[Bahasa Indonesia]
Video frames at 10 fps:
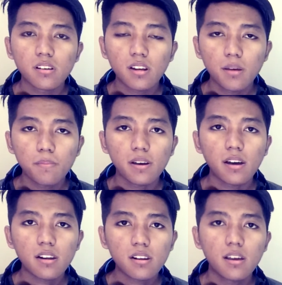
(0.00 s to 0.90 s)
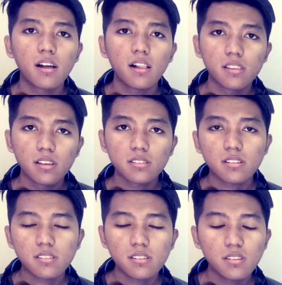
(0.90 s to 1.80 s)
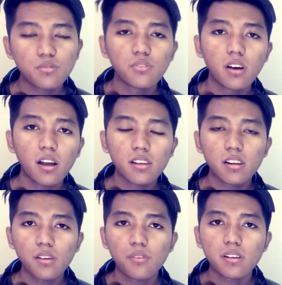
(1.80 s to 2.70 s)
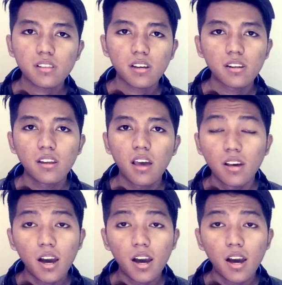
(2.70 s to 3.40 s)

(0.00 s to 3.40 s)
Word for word: Kenapa? Karena hal dasar saja sudah kalian lewatkan.